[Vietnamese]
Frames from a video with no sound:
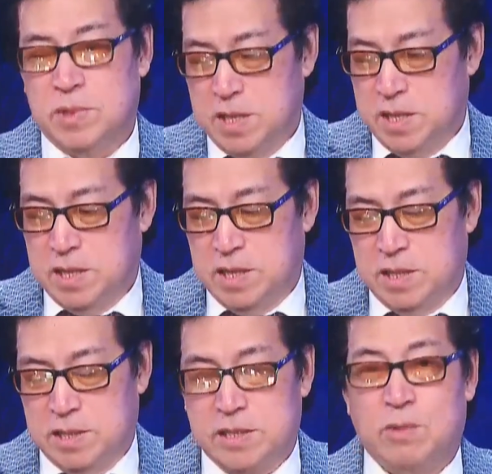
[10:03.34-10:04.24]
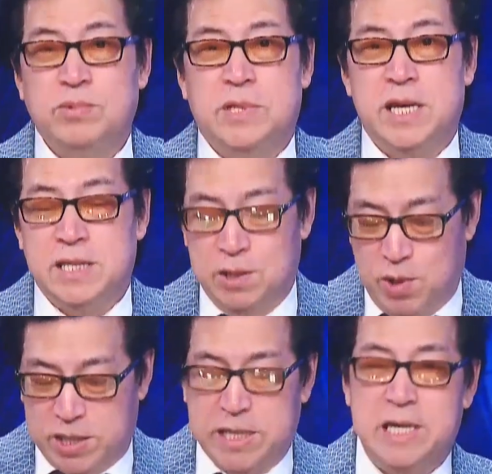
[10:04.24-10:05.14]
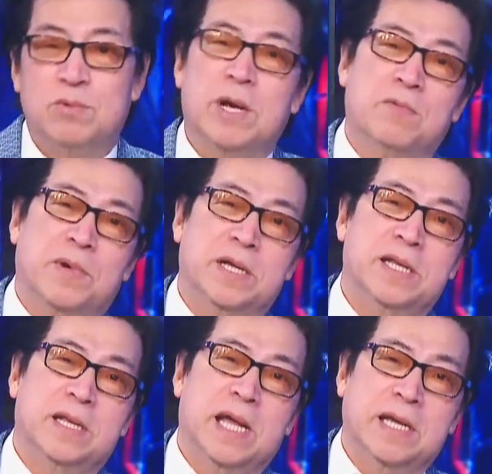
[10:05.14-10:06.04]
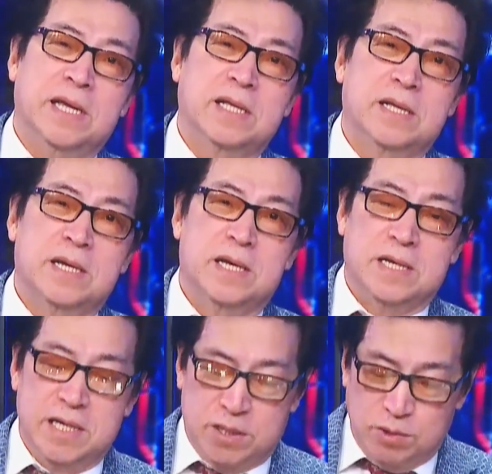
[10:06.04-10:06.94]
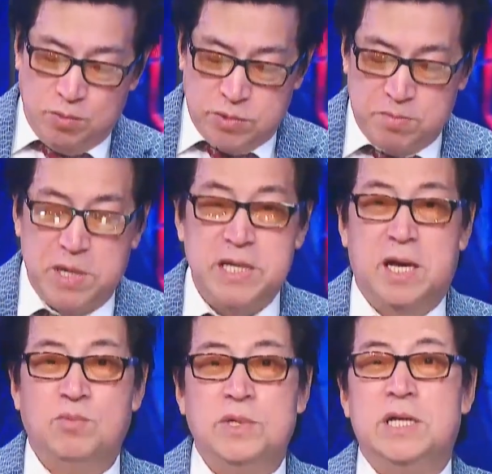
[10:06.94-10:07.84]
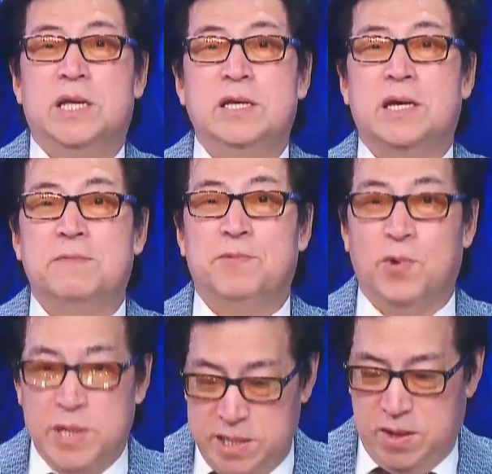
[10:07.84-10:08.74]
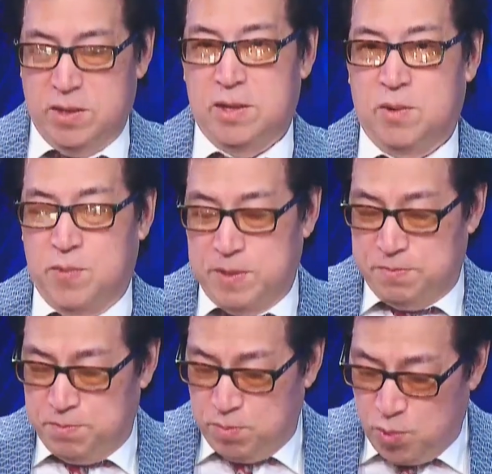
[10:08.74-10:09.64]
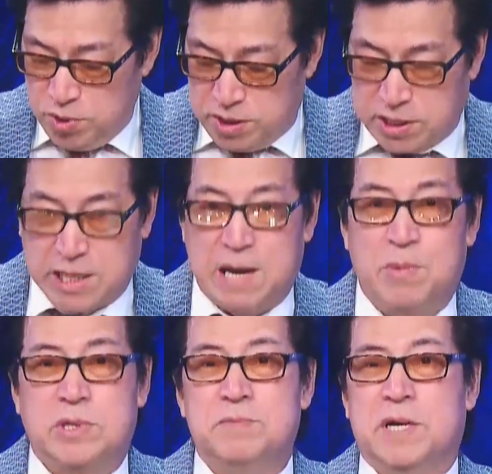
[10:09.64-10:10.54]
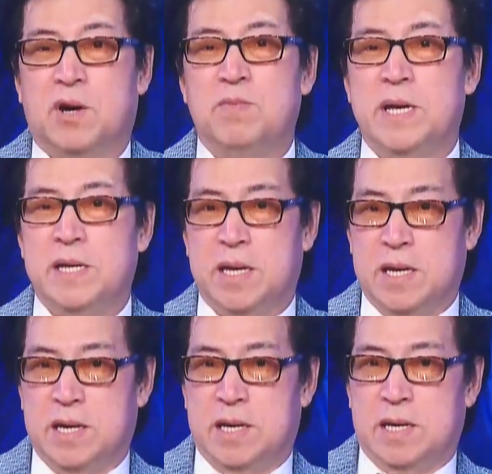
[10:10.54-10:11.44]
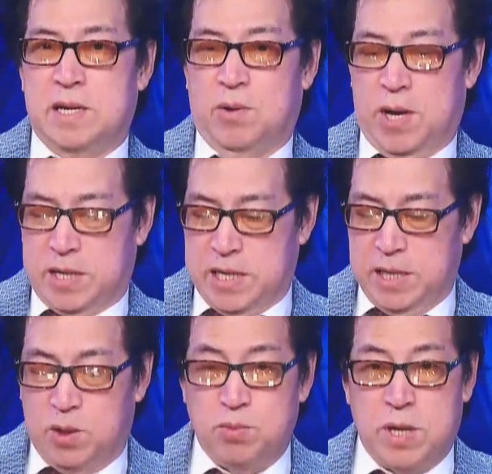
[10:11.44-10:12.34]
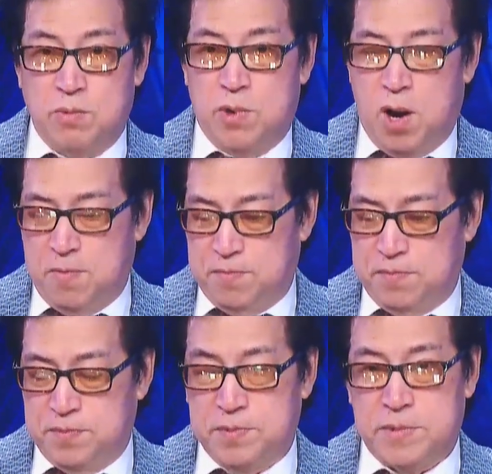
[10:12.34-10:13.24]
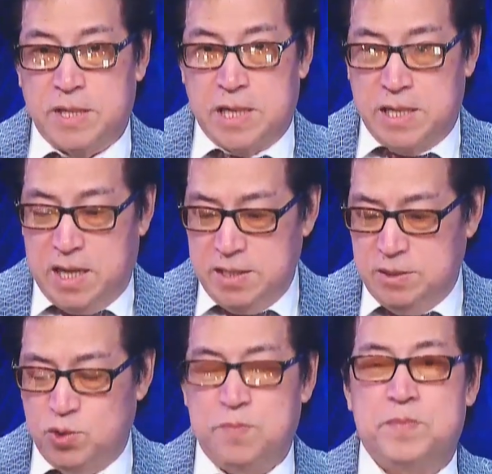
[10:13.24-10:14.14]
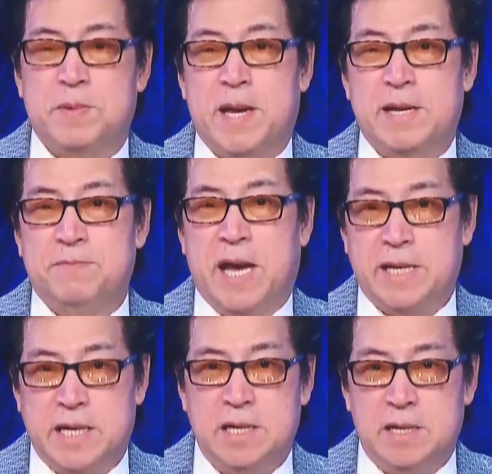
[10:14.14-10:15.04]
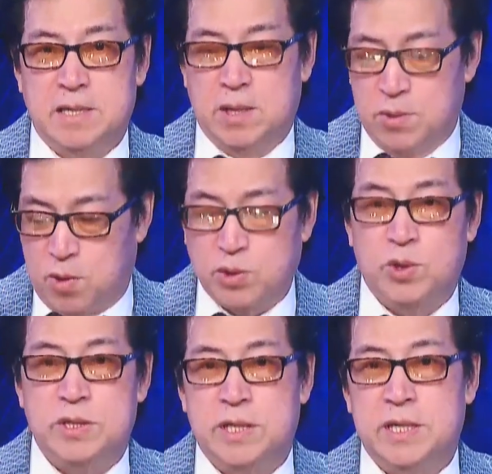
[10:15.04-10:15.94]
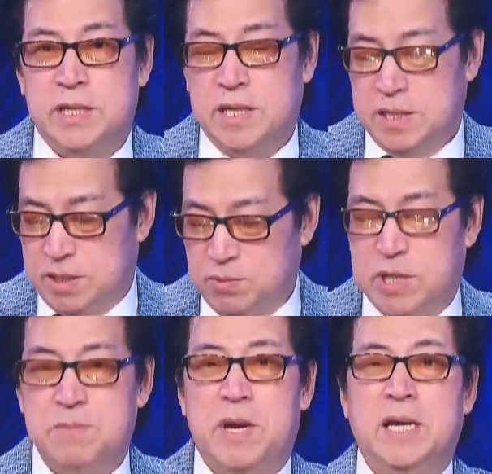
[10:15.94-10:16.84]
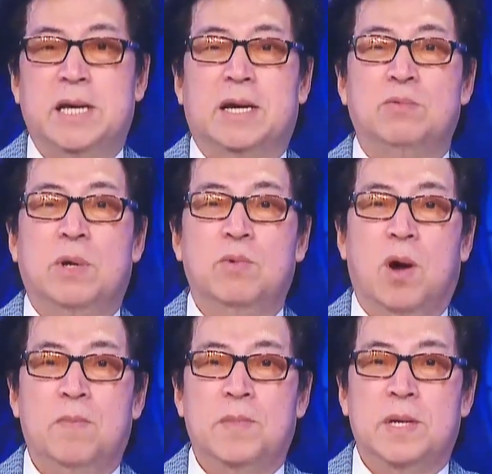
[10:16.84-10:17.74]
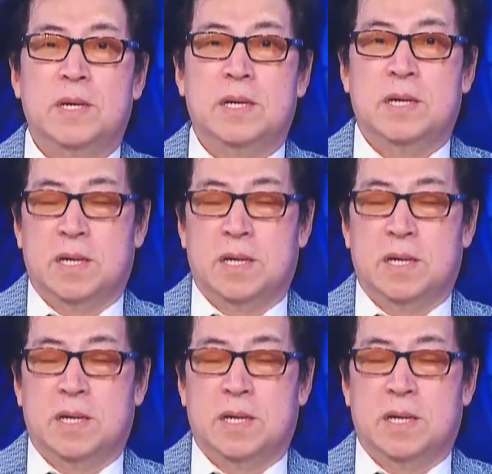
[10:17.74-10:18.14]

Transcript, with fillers: không đóng tiền thì hoa kỳ lúc nào cũng phải nặng nhất khi tổng thống trump lên là ông nhìn thấy những cái vô lý đó ông ấy muốn tất cả mọi thứ phải công bình hoa kỳ cũng đóng góp rất là lớn giúp các anh về an ninh nếu có chuyện gì trong khi mấy anh lại không đóng góp